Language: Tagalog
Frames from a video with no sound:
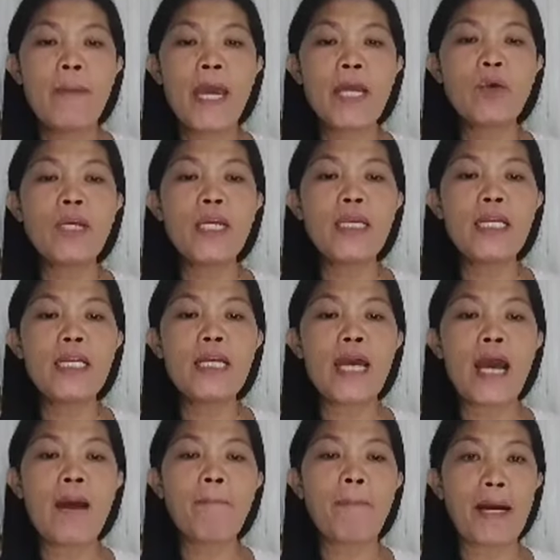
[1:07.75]
Pero hindi
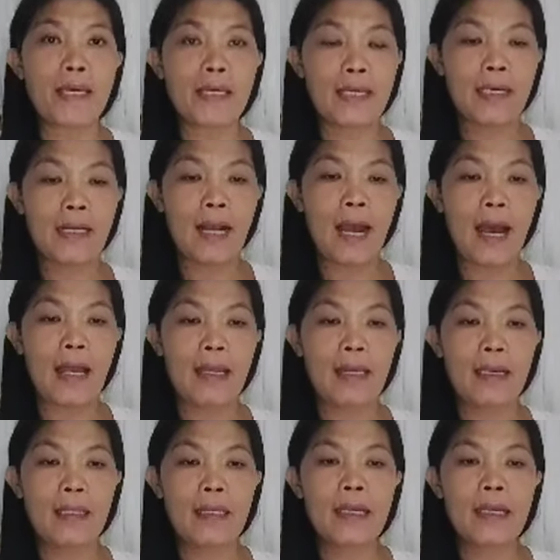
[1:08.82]
niya pakikinggan.